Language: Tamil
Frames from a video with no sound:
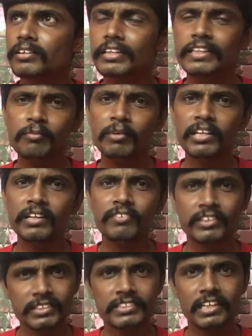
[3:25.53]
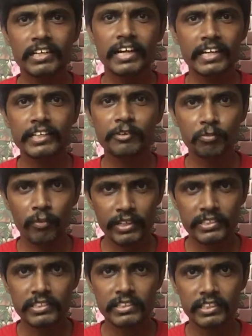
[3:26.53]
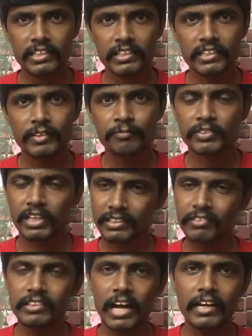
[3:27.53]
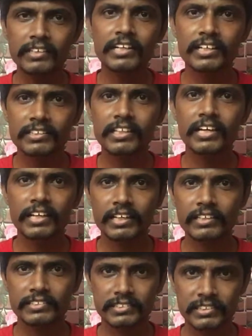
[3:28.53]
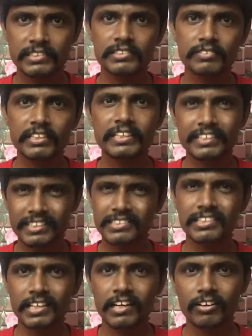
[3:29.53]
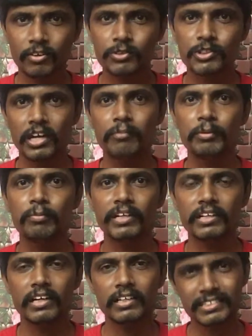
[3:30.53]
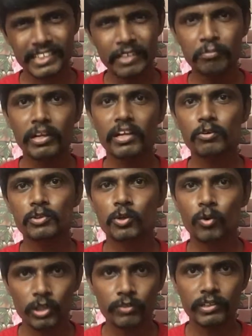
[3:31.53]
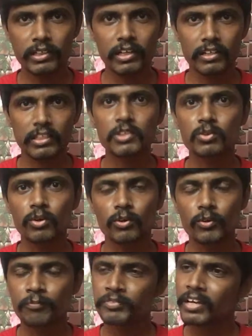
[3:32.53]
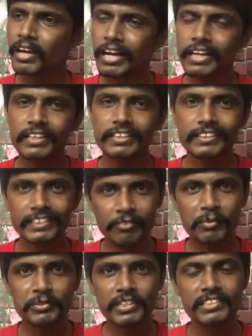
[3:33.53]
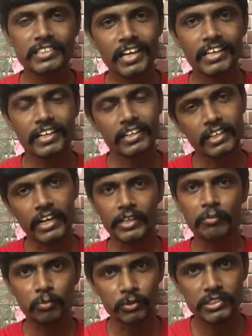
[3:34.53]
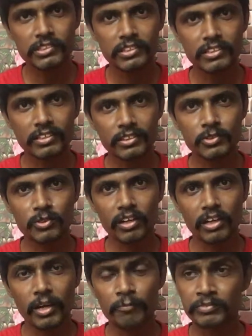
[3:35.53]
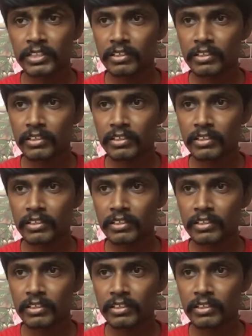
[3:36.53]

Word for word: இந்த மாதிரி வந்து சில நெகட்டிவ் பாயிண்ட்ஸ் இருக்குது அதாவது அடுத்தடுத்த சீன்ஸ் வந்து இன்ட்ரெஸ்டிங்காக கொஞ்சம் கம்மி பண்ணிட்டாங்க ஸ்க்ரீன் பிளேயில் கொஞ்சம் கோட்டை விட்டுட்டாங்கன்னு தான் சொல்லணும் ஆனால் இந்த வெப்சீரிஸில் எனக்கு நிறைய பிடிச்ச சீன் இருக்குன்னு சொல்லலாம்